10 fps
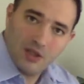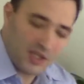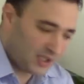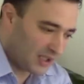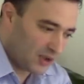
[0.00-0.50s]

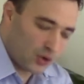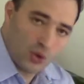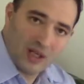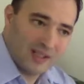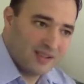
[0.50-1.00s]
İşte
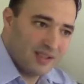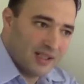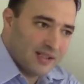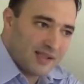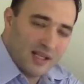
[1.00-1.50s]
şu
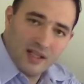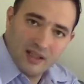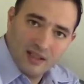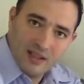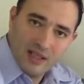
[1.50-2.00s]
altınları sen
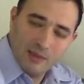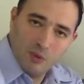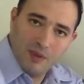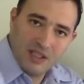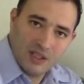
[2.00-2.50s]
al,
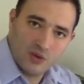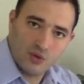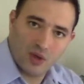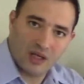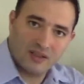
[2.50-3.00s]
Ebu Bekir
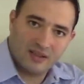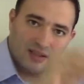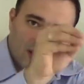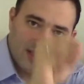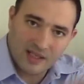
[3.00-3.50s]
şu
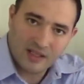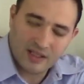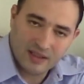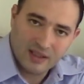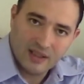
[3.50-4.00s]
altınları sen
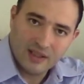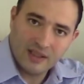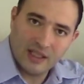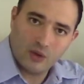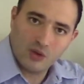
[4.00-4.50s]
al.
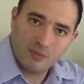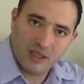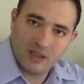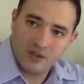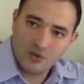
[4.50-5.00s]
Ya
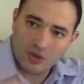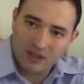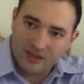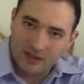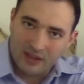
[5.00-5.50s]
Osman şu
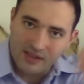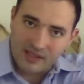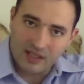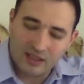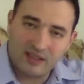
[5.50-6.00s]
altınları
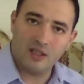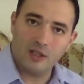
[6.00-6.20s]
sen al.